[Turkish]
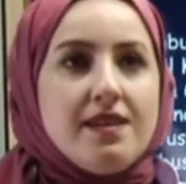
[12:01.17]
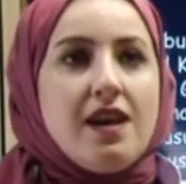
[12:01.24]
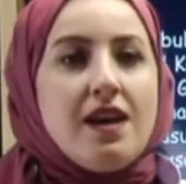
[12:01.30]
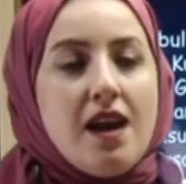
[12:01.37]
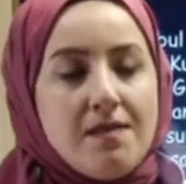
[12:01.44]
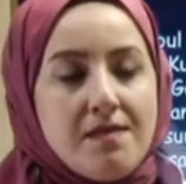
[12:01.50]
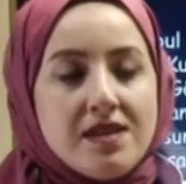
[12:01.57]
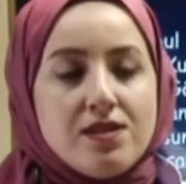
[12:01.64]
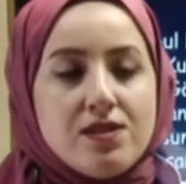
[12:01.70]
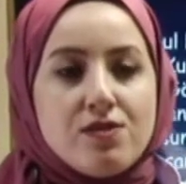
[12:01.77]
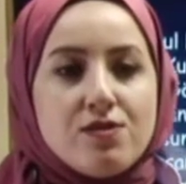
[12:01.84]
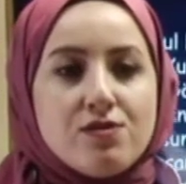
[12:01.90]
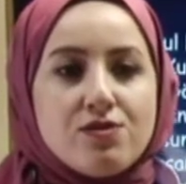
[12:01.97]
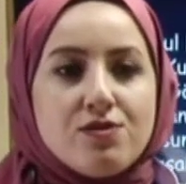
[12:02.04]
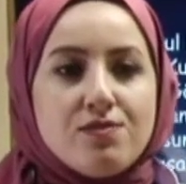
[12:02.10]
Amasya
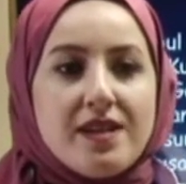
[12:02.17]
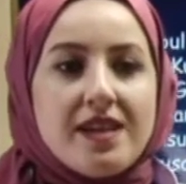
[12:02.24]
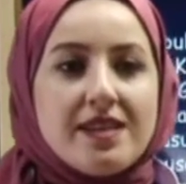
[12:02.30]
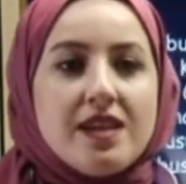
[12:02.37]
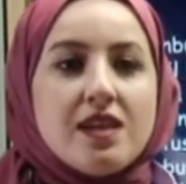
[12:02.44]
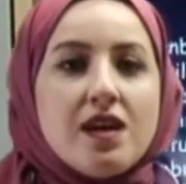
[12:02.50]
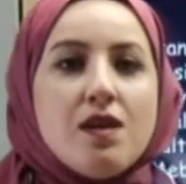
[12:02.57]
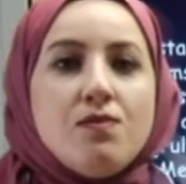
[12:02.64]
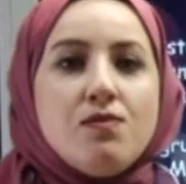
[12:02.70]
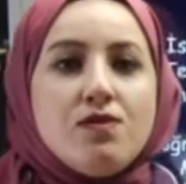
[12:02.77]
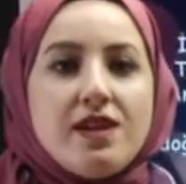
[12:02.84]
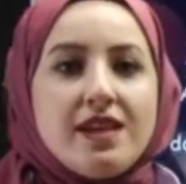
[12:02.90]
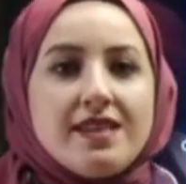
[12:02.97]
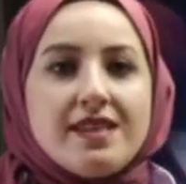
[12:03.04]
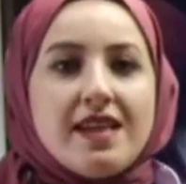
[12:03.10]
görüşmelerinde kabul
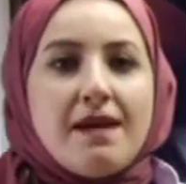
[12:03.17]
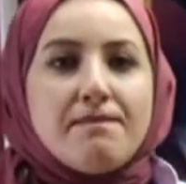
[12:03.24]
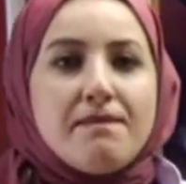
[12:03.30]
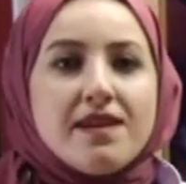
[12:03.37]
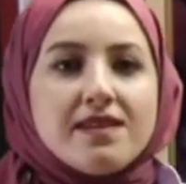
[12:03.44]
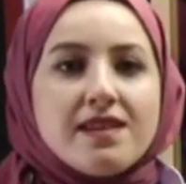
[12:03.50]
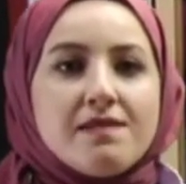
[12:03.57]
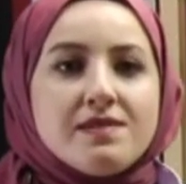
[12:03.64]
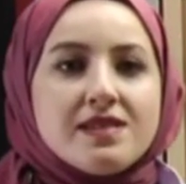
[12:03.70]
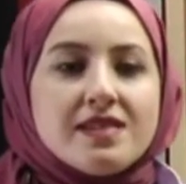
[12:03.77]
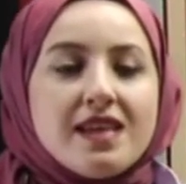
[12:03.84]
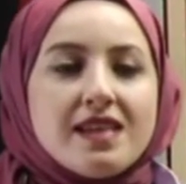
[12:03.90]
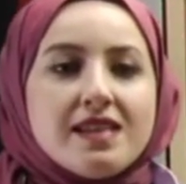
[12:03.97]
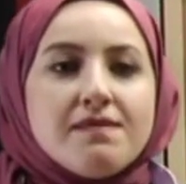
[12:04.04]
edilen maddemiz neydi?